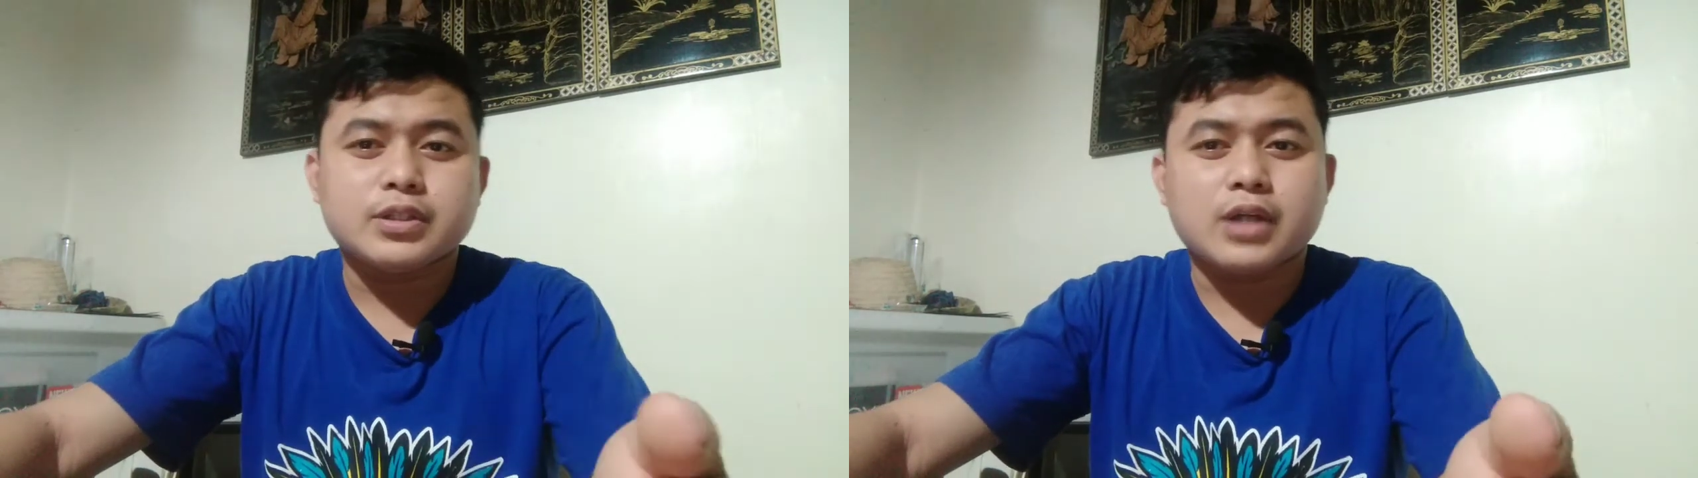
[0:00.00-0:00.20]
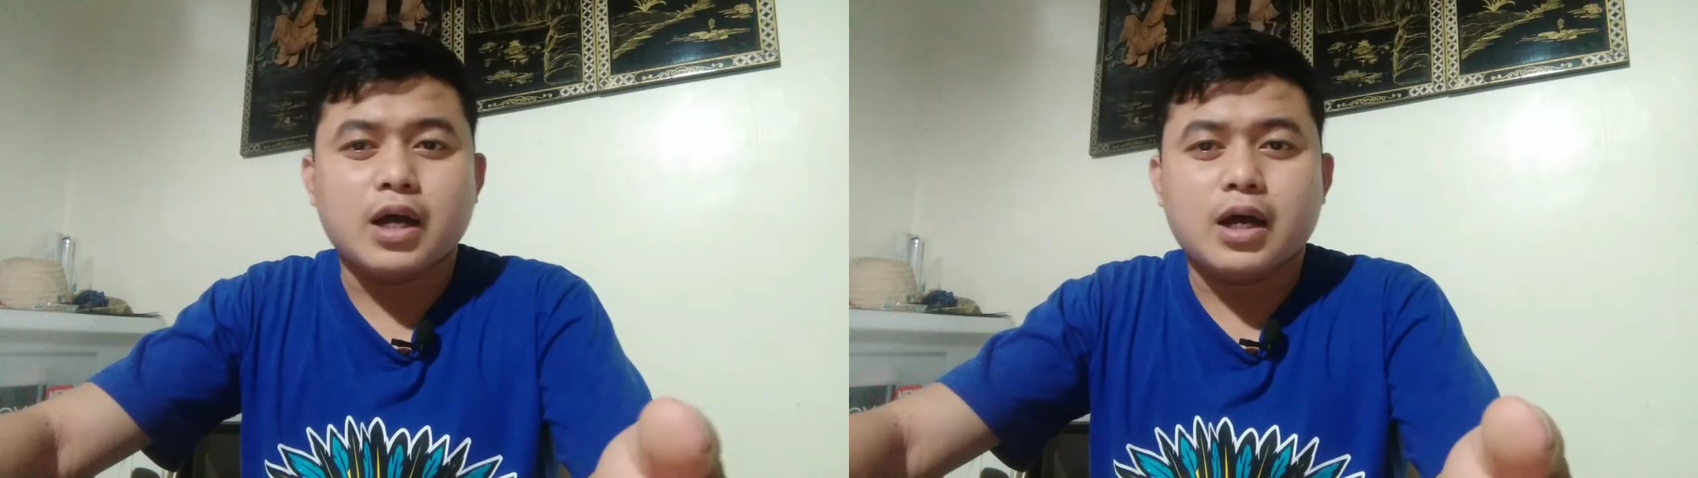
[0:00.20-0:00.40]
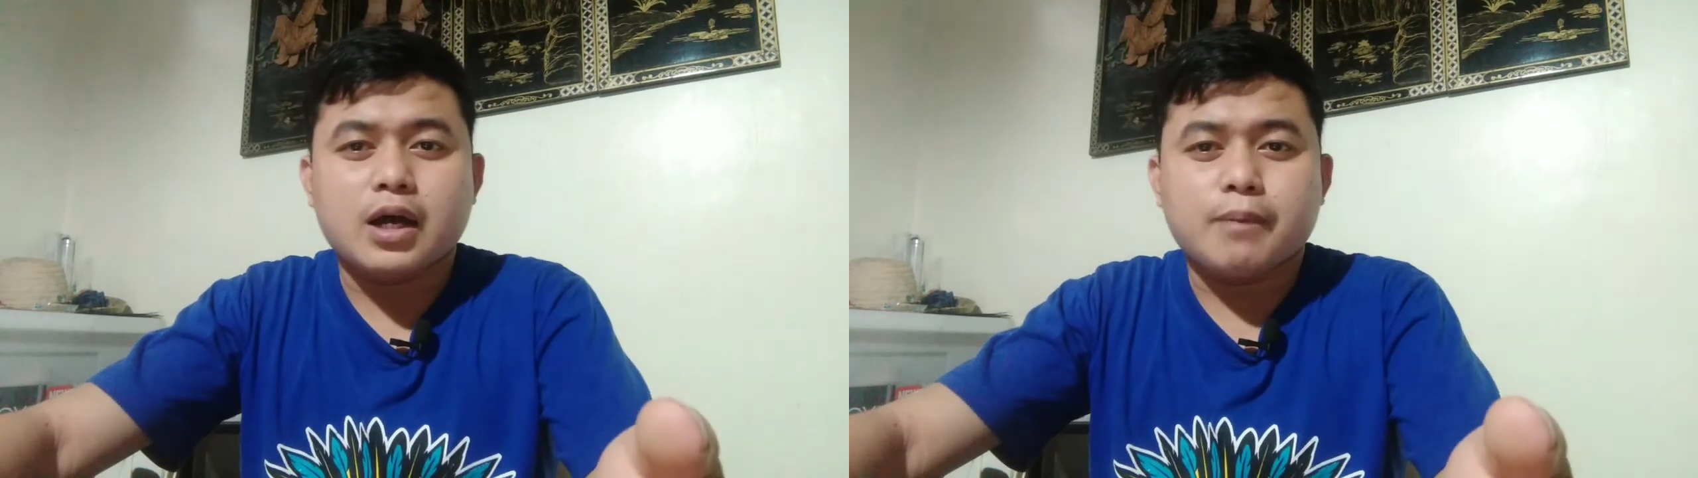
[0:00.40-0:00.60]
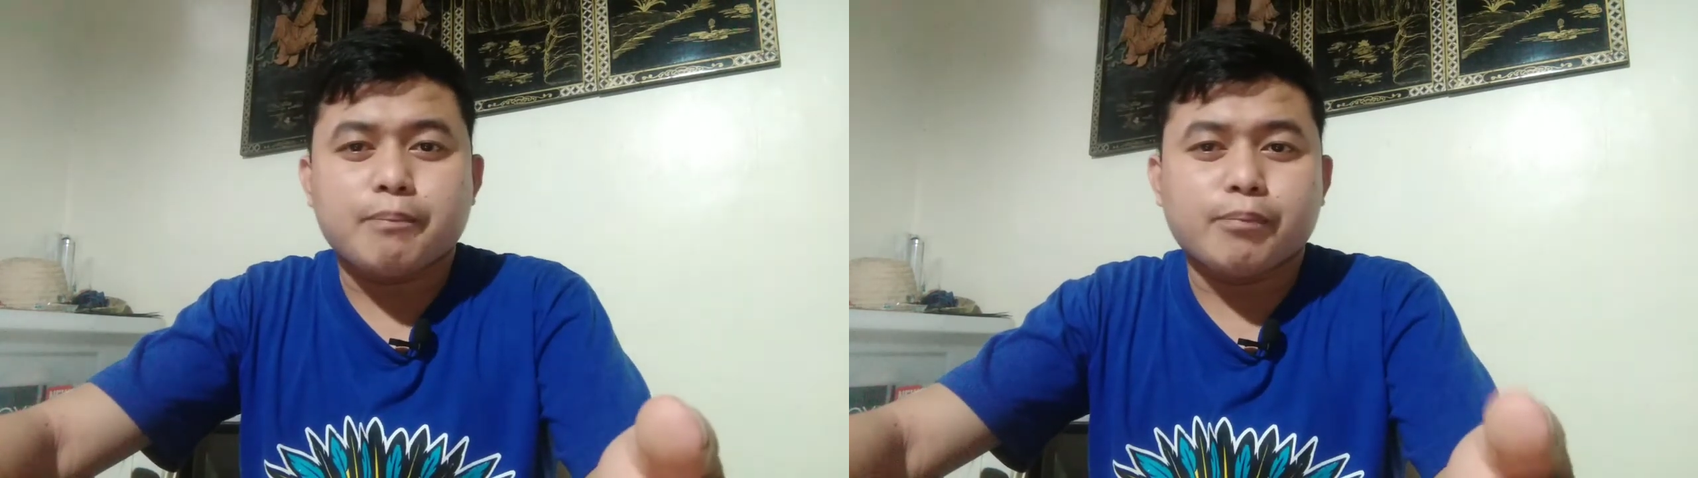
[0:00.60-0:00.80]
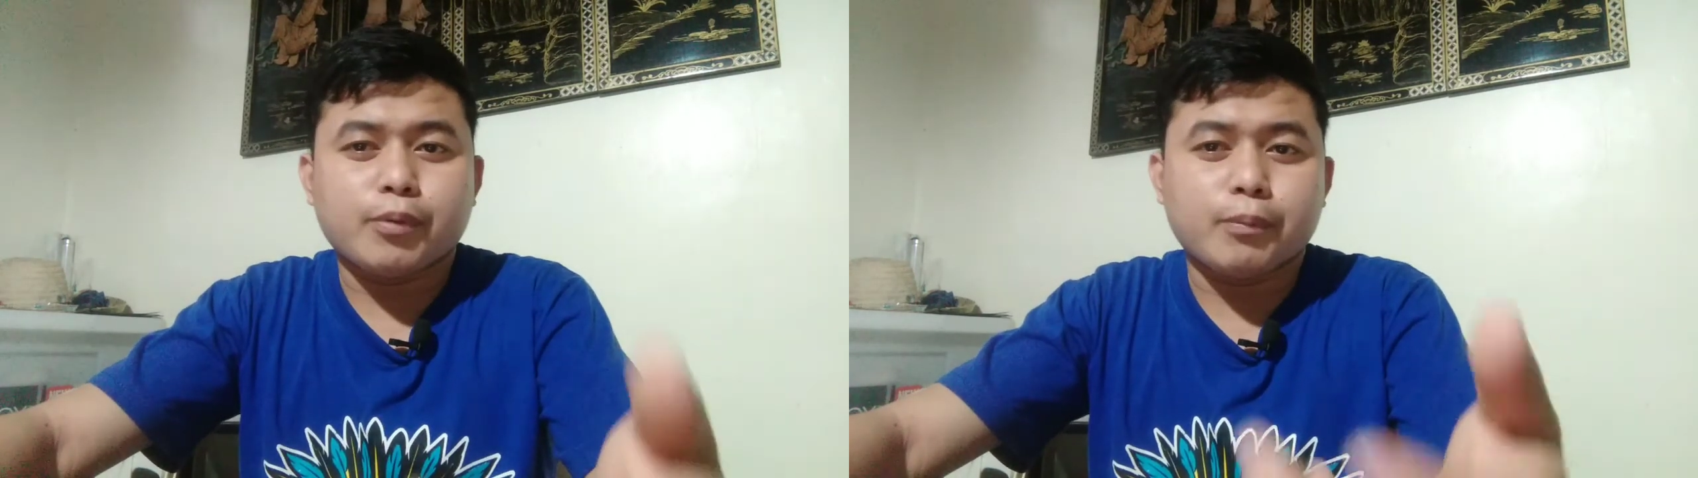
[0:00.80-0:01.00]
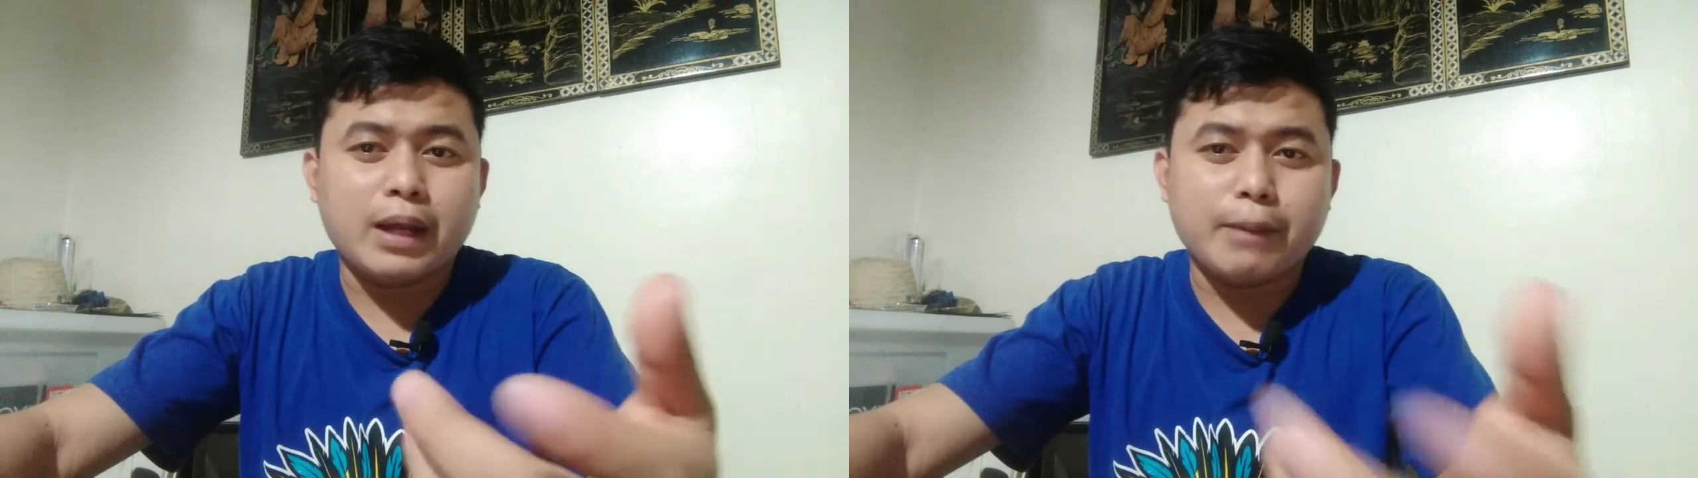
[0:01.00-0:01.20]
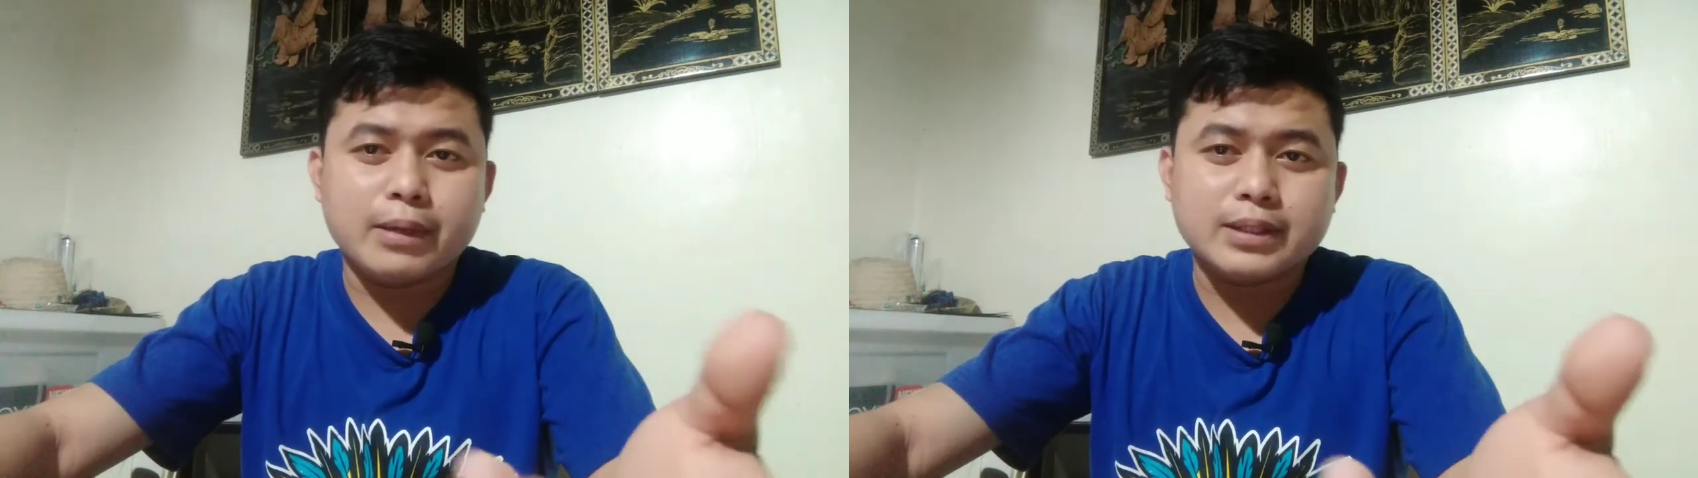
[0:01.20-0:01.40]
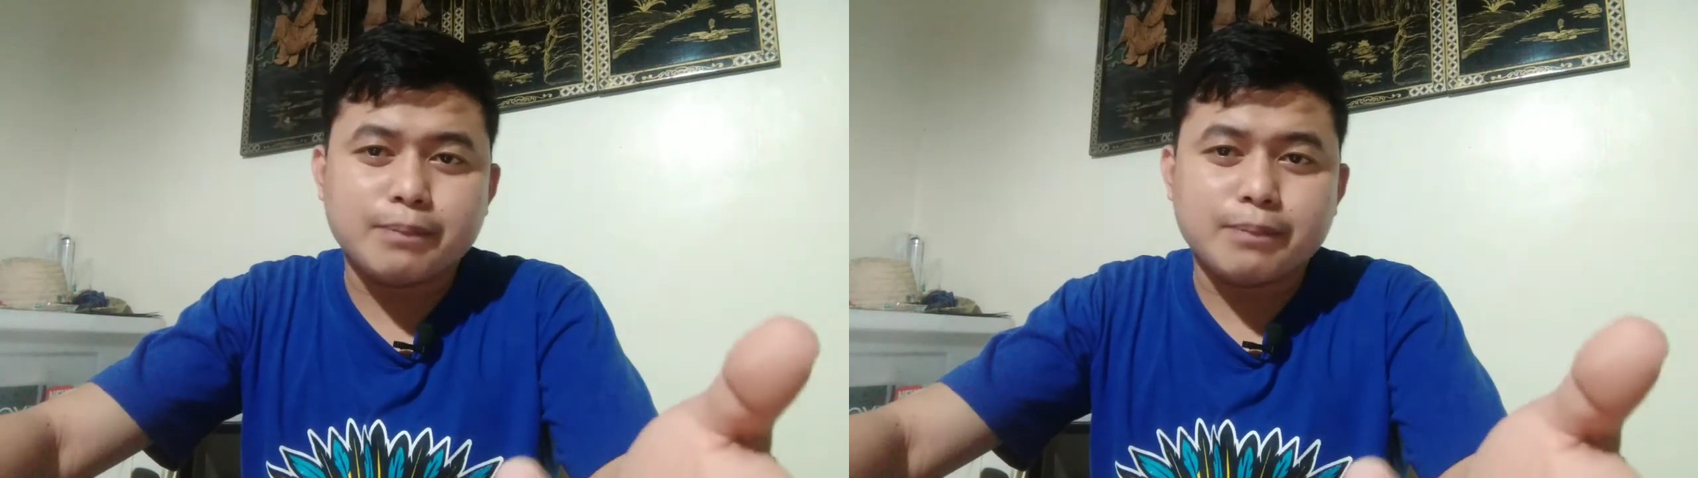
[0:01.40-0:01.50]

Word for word: sa problema